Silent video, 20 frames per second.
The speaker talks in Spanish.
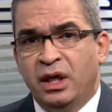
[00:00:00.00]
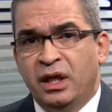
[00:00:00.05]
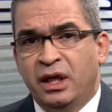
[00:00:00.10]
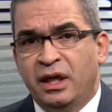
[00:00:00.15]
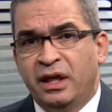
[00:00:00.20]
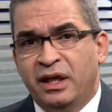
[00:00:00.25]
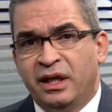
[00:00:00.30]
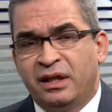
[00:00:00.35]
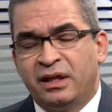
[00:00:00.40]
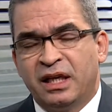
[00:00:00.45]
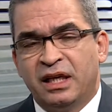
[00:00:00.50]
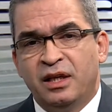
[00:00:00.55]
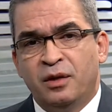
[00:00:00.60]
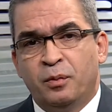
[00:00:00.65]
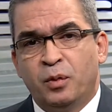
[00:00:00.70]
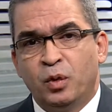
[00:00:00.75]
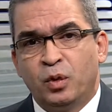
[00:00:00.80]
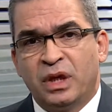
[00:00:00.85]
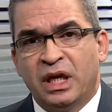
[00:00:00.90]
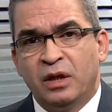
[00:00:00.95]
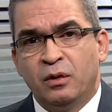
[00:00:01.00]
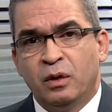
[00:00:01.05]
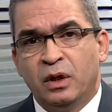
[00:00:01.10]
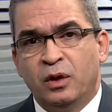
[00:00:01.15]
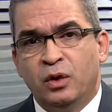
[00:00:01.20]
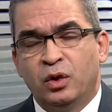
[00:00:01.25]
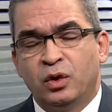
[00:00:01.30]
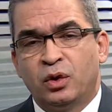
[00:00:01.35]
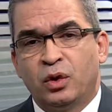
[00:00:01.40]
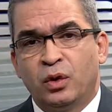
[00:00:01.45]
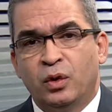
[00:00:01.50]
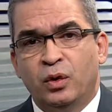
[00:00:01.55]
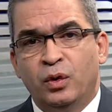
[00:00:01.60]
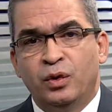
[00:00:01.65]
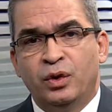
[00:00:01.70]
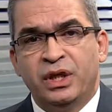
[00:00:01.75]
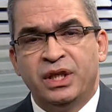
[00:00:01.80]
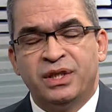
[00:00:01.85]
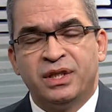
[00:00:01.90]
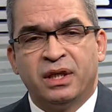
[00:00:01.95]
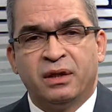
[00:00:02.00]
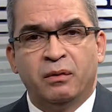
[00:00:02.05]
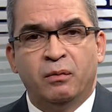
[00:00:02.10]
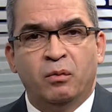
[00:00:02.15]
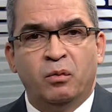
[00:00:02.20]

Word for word: eh, está disputando a otro, dicen,